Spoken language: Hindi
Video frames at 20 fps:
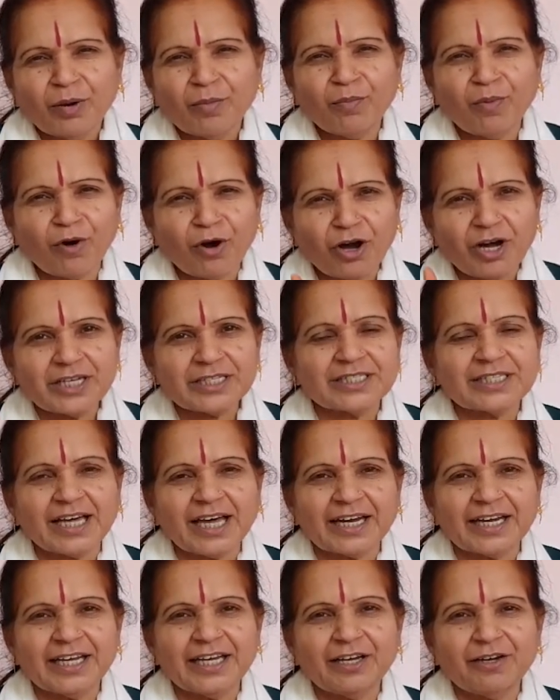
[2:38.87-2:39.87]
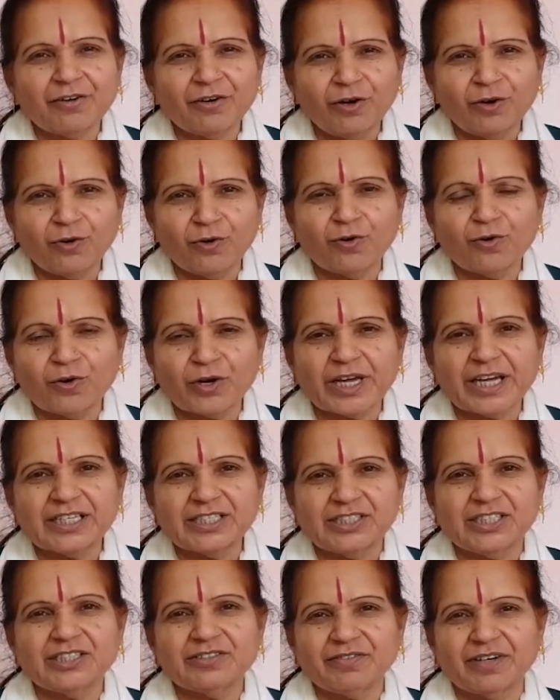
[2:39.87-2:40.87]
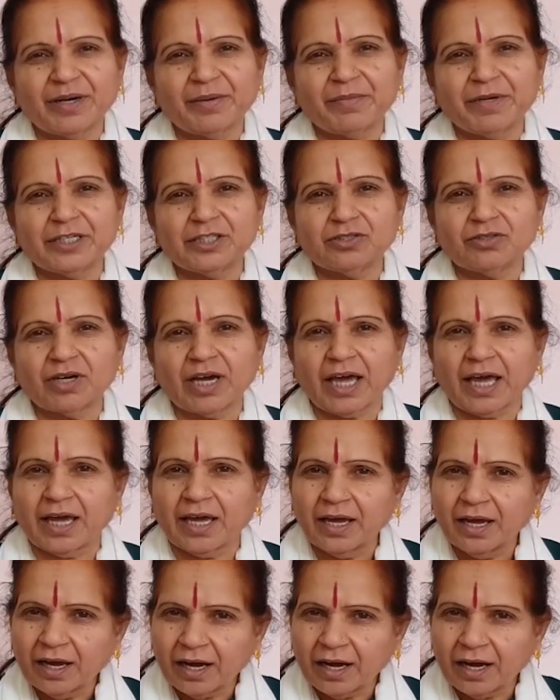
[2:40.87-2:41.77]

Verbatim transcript: बहुत सारे लोगों के जीवन में जो है